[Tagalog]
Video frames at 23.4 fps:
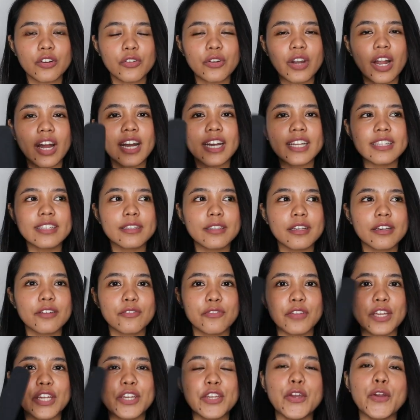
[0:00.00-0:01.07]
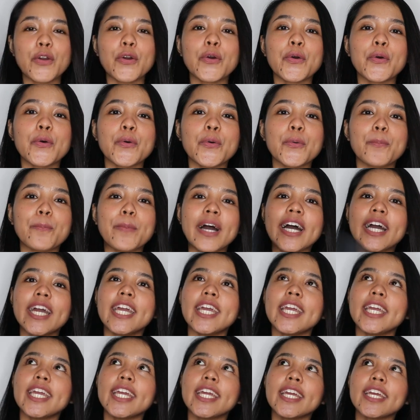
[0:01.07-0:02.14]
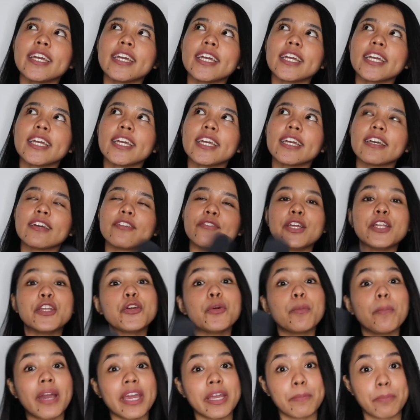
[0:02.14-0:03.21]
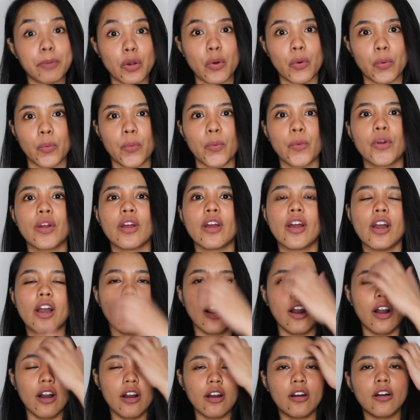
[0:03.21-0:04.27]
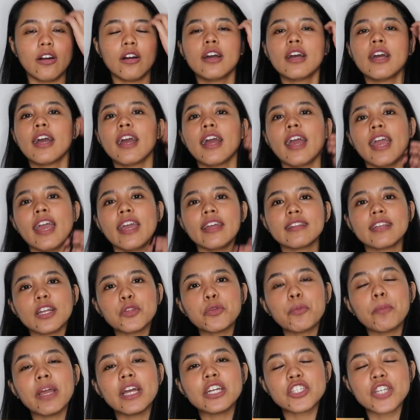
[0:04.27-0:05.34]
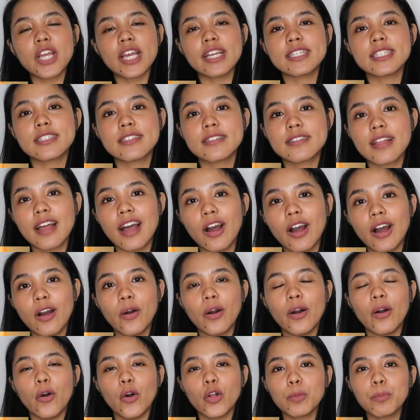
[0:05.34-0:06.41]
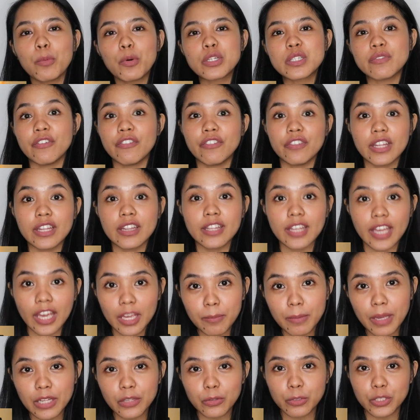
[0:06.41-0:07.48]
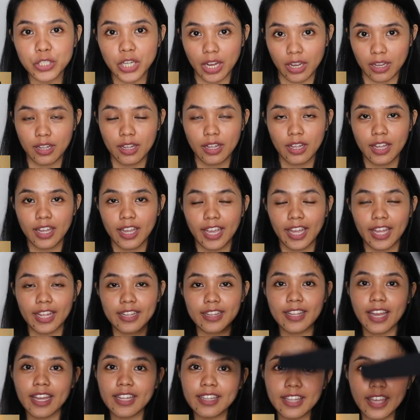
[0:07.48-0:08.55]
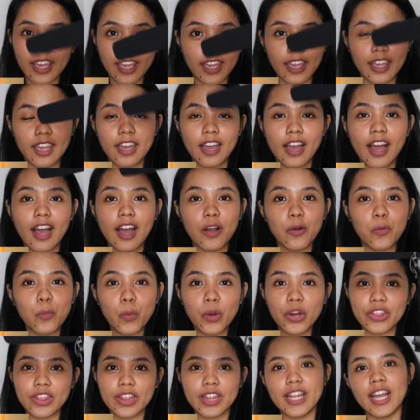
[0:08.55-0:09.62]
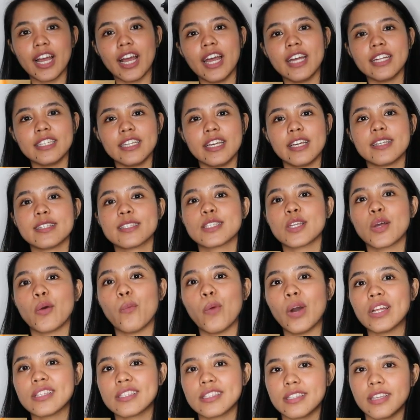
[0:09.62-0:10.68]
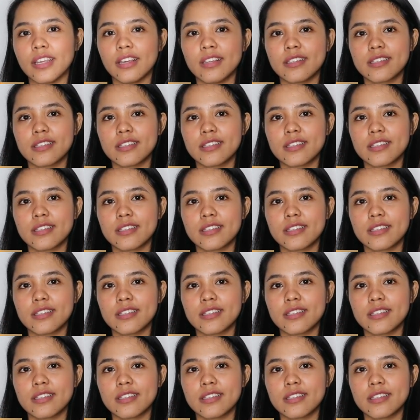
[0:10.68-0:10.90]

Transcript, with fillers: Rod Video Mic Video Mic Pro. Oo. And kato siya is almost 15k ba siya. And gani, ang worth lang ani is 1,600